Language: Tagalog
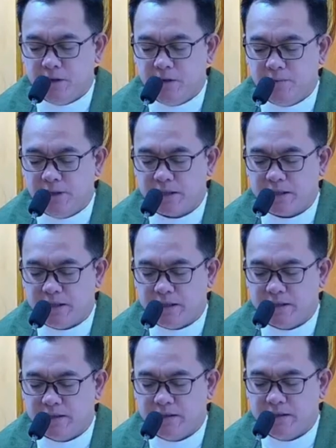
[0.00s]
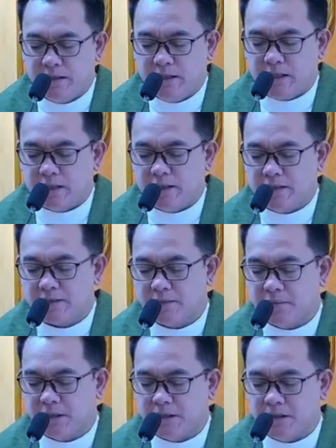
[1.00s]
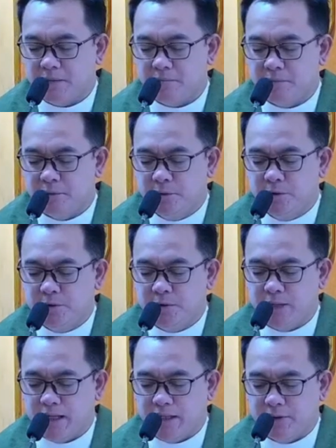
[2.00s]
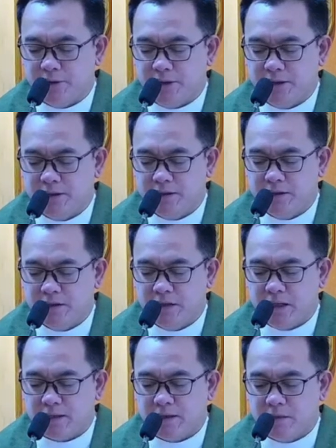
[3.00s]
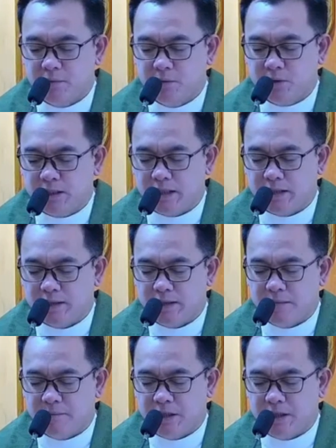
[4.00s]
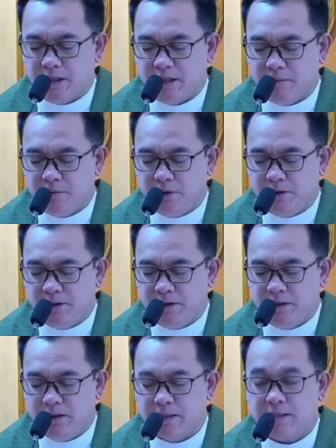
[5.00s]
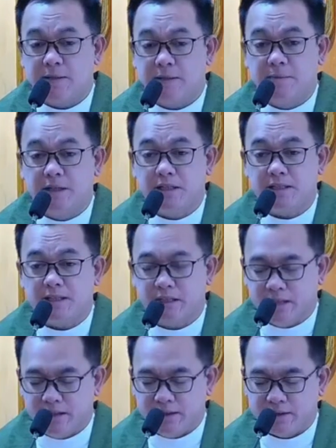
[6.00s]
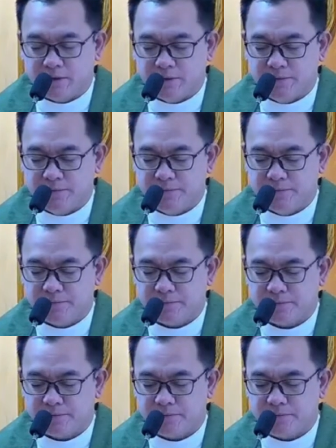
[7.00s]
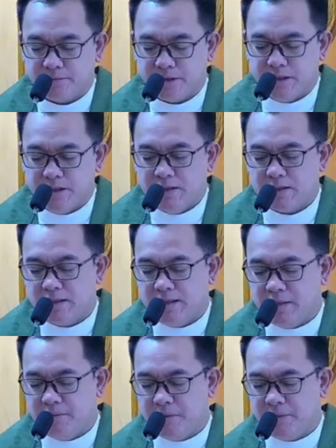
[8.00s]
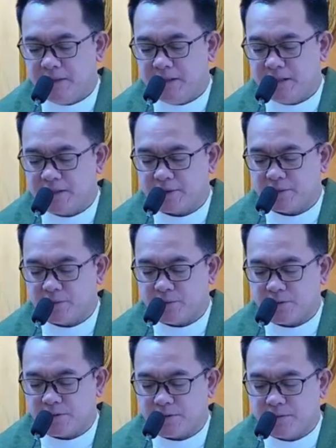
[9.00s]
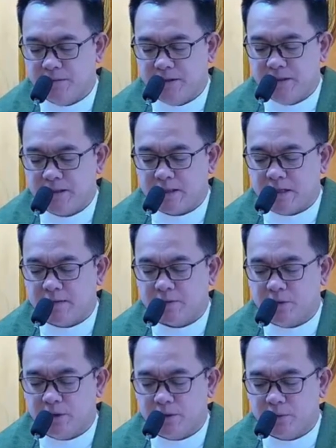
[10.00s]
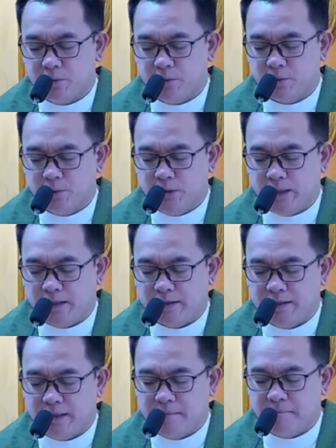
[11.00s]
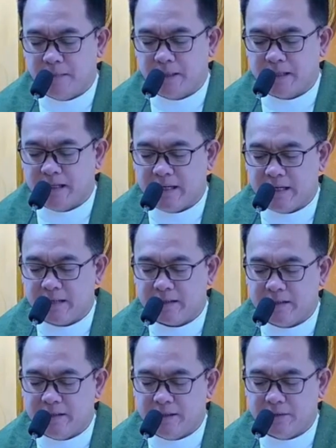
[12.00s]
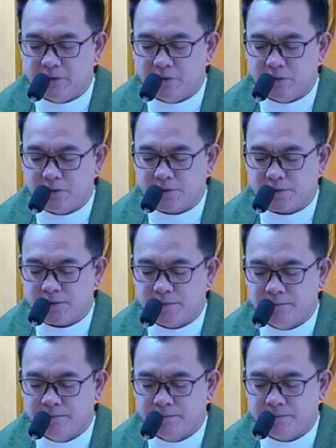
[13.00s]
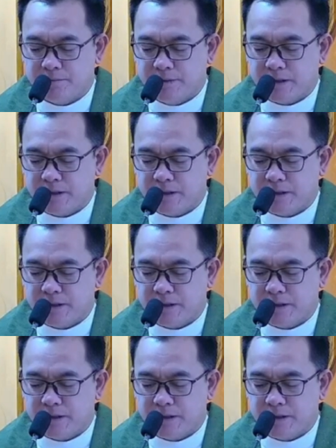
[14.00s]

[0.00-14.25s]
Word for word: Ito'y lumaki hanggang sa maging punong kahoy at namugad ang mga ibon sa mga sanga nito. Sinabi pa ni Jesus, saan ko itutulad ang paghahari ng Diyos?